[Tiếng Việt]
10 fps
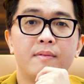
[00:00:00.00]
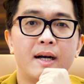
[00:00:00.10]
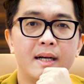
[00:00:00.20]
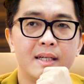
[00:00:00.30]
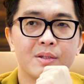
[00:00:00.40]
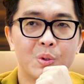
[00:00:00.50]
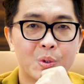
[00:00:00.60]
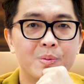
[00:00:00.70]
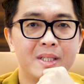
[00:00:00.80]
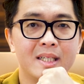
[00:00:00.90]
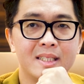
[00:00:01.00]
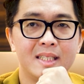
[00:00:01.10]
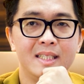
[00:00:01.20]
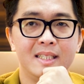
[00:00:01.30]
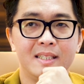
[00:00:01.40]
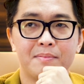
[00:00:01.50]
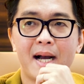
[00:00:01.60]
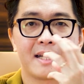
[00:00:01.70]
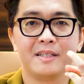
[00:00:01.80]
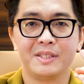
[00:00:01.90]
và cuối cùng nhá thì
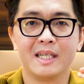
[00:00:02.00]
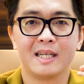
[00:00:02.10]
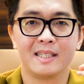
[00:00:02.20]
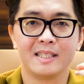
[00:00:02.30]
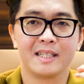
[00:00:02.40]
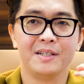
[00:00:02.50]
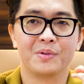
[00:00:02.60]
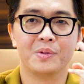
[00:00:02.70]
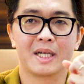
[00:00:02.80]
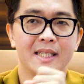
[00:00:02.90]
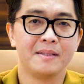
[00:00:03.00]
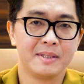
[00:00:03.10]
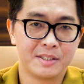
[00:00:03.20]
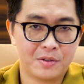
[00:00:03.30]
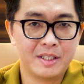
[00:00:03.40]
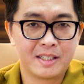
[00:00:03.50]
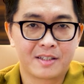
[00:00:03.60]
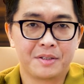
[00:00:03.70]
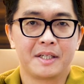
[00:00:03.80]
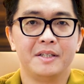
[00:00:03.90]
ba cái điều trên là những cái điều của cá nhân mình rồi
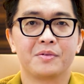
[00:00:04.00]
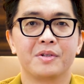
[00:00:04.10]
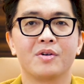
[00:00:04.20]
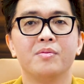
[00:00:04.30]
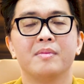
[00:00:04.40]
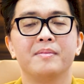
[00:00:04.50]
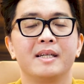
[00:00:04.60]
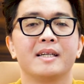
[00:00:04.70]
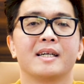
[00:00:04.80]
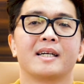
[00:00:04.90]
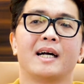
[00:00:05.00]
còn cái điều cuối cùng mà mình